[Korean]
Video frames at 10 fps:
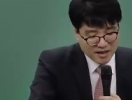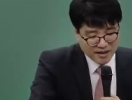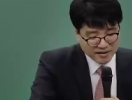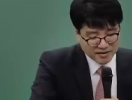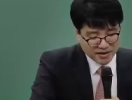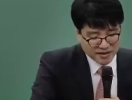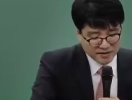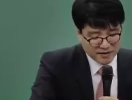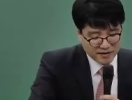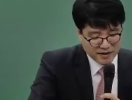
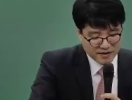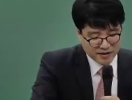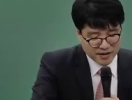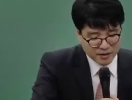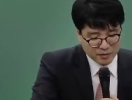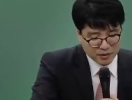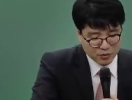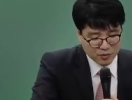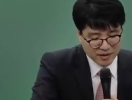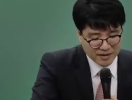S사는 기계 제작을 위해
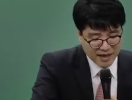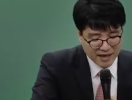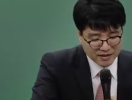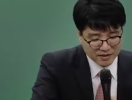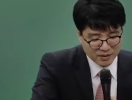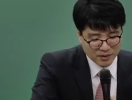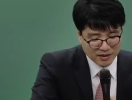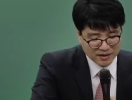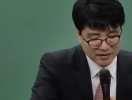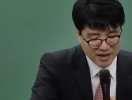구매
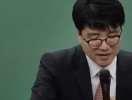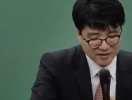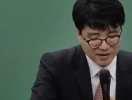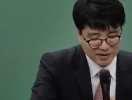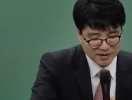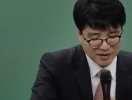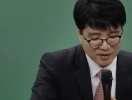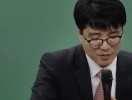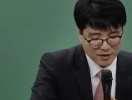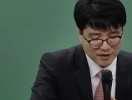사양서와 상세
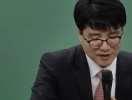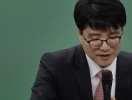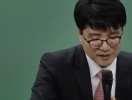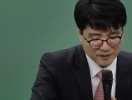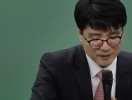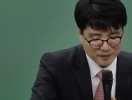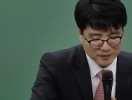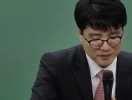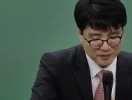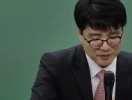
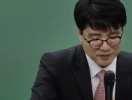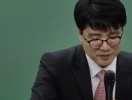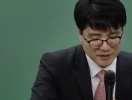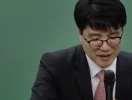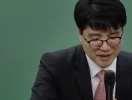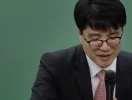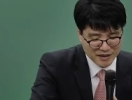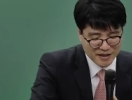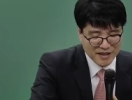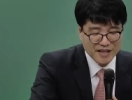설계도면
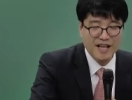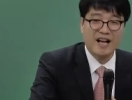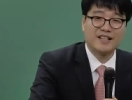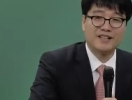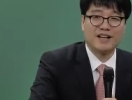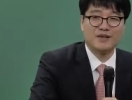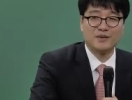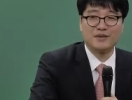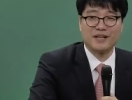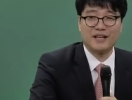이 이야기를
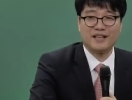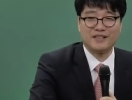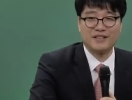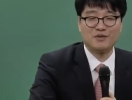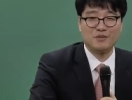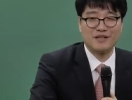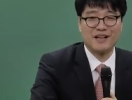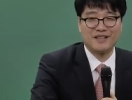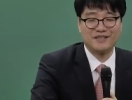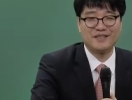하려고 제가 예전에 구매
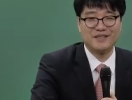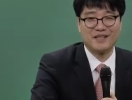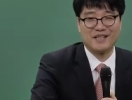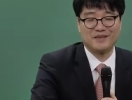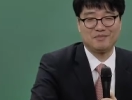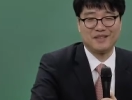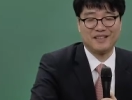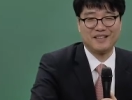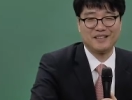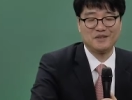사양서를 넣어놨습니다.
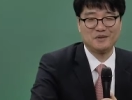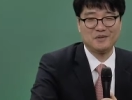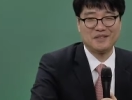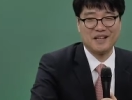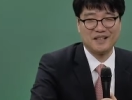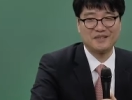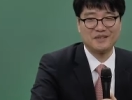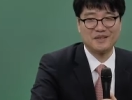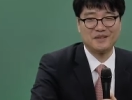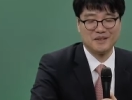구매
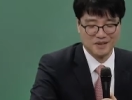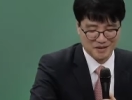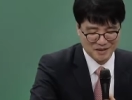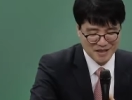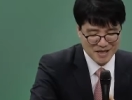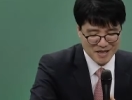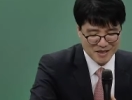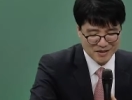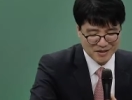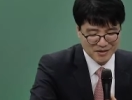사양서는
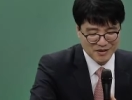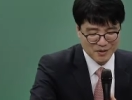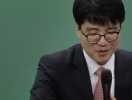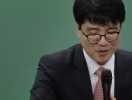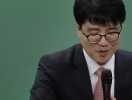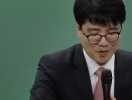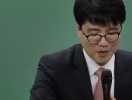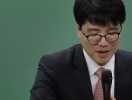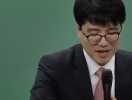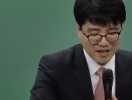실제로
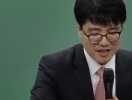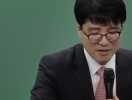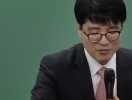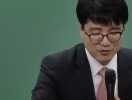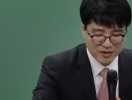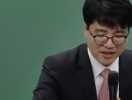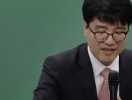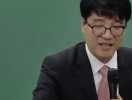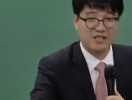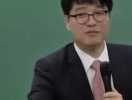이 문제를
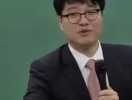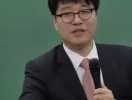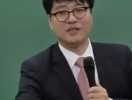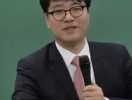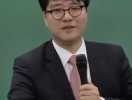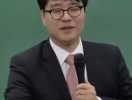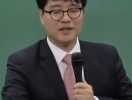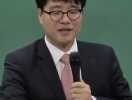내신 분은